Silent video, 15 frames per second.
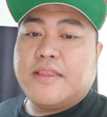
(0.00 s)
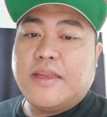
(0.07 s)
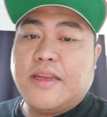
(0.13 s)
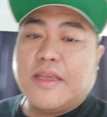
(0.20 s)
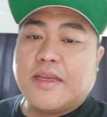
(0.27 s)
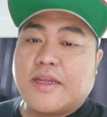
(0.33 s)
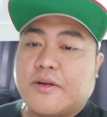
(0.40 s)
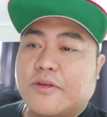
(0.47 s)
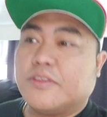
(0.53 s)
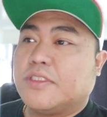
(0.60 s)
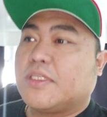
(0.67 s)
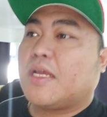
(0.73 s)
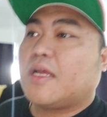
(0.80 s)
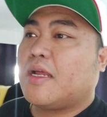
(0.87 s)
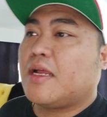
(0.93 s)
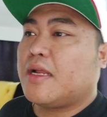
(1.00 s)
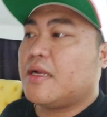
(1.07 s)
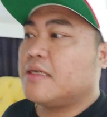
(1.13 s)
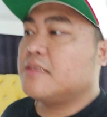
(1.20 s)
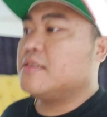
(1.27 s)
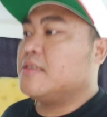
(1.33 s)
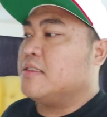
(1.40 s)
diri ron
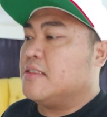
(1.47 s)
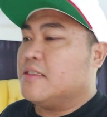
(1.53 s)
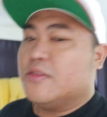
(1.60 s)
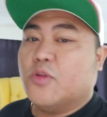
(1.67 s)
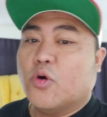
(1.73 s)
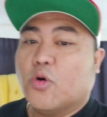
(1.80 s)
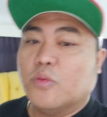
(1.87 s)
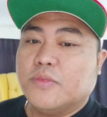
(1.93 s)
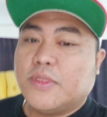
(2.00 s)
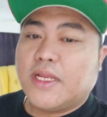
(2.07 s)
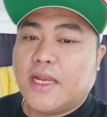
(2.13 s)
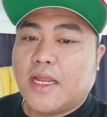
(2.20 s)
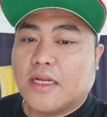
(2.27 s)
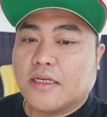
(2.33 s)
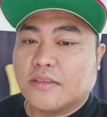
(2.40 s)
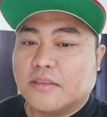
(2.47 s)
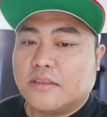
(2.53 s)
sa dome nila.